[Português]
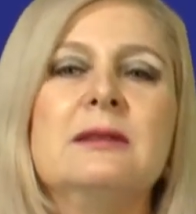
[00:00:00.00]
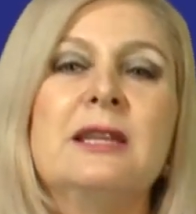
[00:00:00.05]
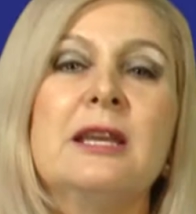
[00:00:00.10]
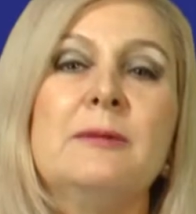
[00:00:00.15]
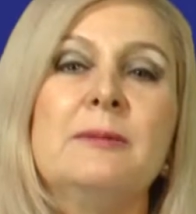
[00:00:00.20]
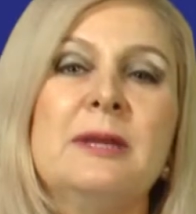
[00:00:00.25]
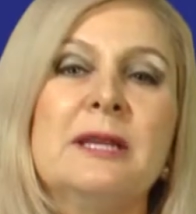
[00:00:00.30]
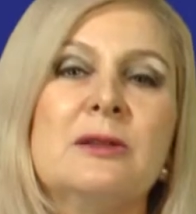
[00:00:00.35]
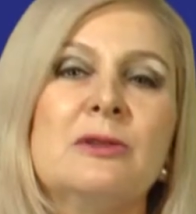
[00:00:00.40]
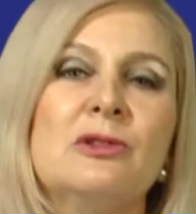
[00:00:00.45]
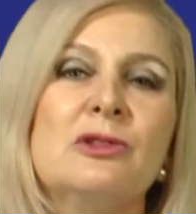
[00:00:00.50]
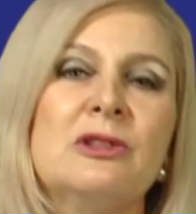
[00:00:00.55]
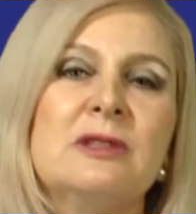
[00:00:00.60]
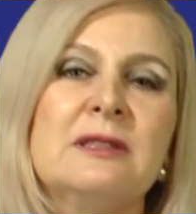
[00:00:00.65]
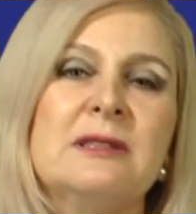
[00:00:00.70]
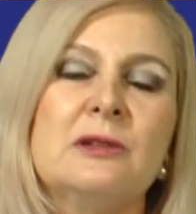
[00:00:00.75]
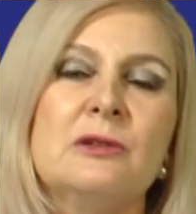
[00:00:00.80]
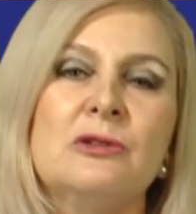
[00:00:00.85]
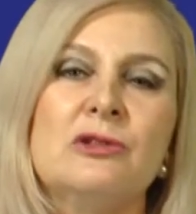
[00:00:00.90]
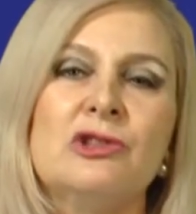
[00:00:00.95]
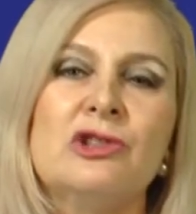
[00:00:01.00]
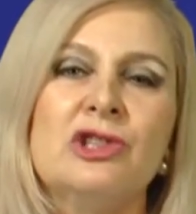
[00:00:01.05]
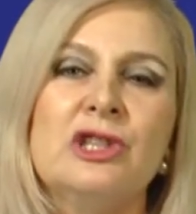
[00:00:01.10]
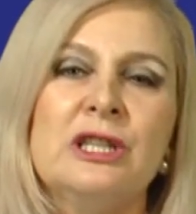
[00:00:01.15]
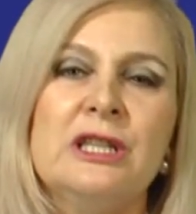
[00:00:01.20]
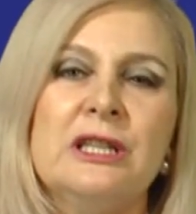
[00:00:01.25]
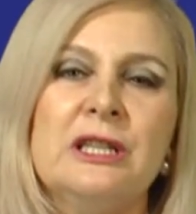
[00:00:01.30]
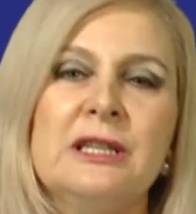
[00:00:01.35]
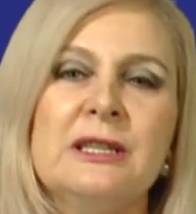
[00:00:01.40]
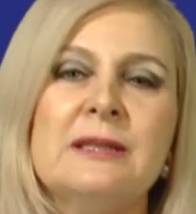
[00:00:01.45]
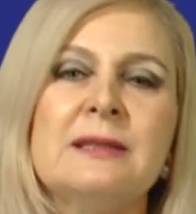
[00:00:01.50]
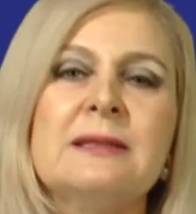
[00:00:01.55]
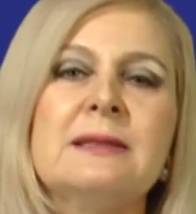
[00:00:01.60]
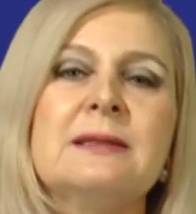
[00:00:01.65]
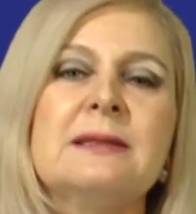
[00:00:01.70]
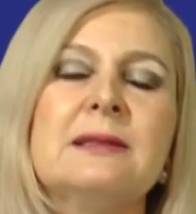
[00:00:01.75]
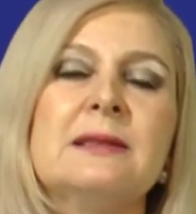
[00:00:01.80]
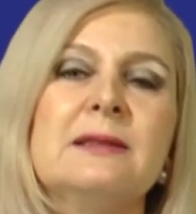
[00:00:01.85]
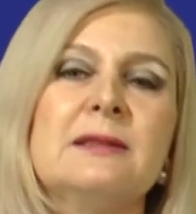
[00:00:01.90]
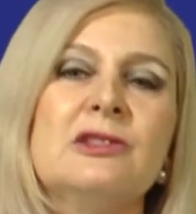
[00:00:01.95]
têm medo de
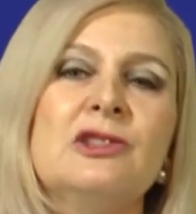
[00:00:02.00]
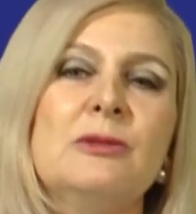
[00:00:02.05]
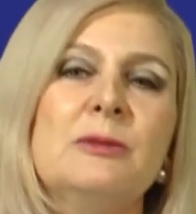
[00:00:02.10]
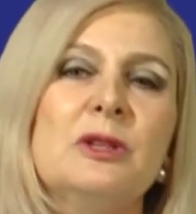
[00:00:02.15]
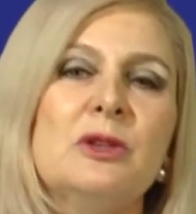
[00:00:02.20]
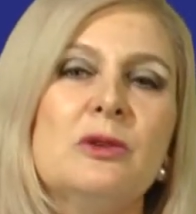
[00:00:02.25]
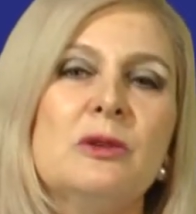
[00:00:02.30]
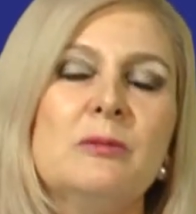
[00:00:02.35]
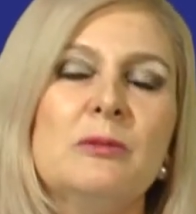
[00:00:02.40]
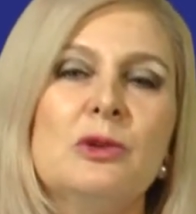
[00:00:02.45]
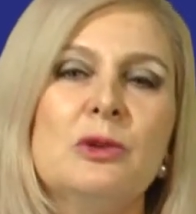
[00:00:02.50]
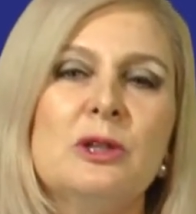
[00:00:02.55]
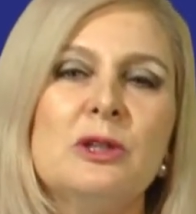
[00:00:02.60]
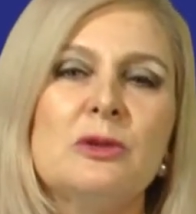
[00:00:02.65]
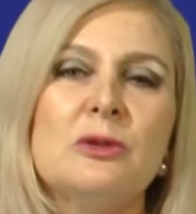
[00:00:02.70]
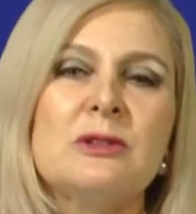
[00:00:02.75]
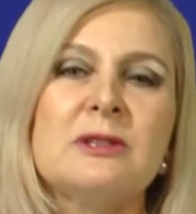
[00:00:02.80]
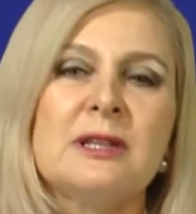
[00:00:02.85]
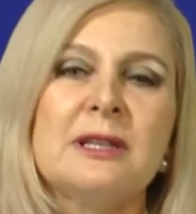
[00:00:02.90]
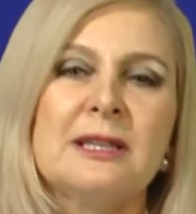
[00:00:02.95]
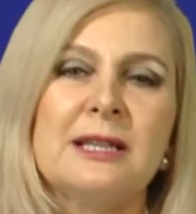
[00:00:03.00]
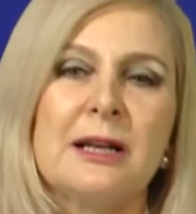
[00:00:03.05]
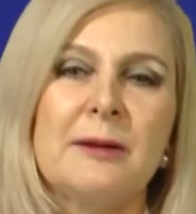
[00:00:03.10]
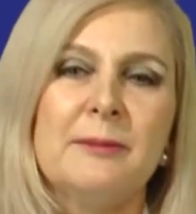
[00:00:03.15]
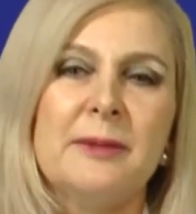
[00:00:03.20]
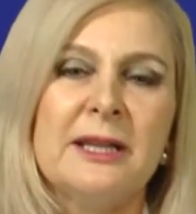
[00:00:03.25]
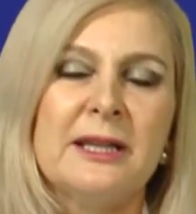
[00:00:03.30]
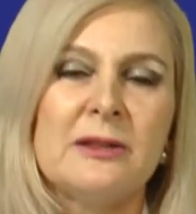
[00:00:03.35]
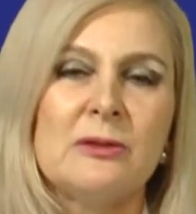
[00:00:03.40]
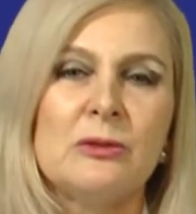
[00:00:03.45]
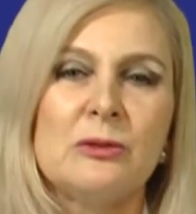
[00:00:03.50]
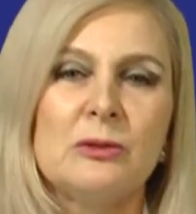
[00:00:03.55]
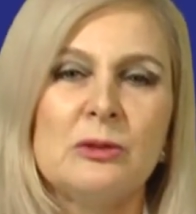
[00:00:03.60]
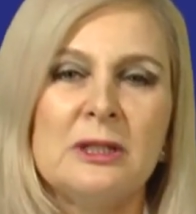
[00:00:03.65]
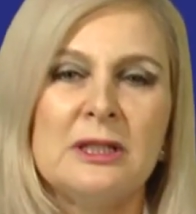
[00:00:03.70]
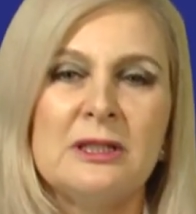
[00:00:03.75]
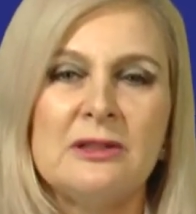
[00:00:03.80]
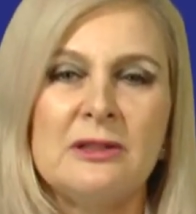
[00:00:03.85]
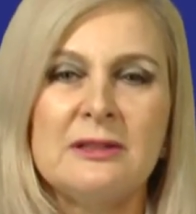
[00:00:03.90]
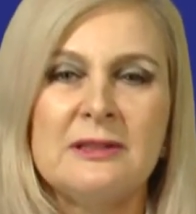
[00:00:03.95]
cirurgias, diminui muito o sangramento
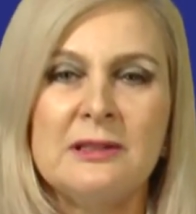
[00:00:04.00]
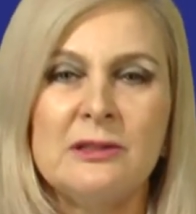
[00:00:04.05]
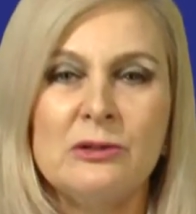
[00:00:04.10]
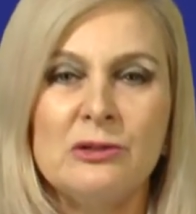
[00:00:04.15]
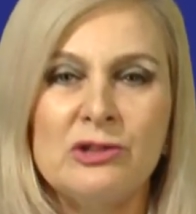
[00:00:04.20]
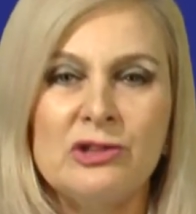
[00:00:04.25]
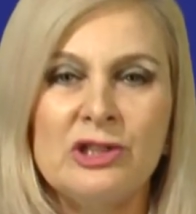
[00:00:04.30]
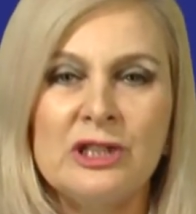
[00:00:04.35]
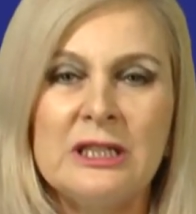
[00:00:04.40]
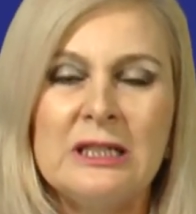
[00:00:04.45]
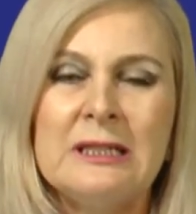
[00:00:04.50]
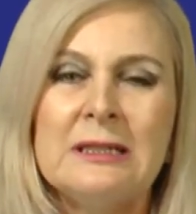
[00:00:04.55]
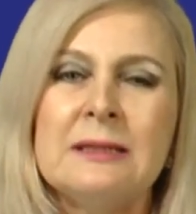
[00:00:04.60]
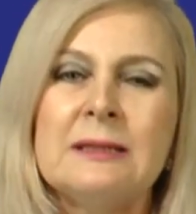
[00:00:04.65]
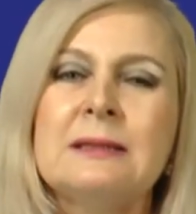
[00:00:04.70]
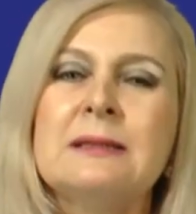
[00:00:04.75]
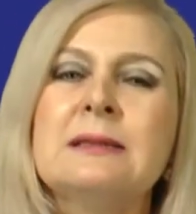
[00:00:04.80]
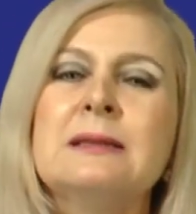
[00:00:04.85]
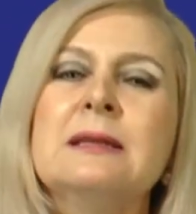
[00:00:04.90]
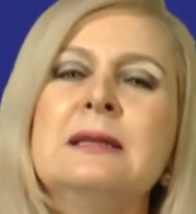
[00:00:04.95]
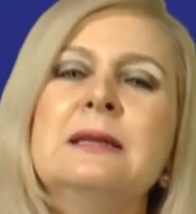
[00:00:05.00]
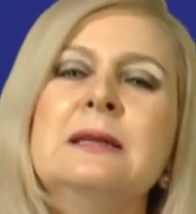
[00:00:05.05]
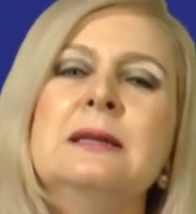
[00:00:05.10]
durante as cirurgias,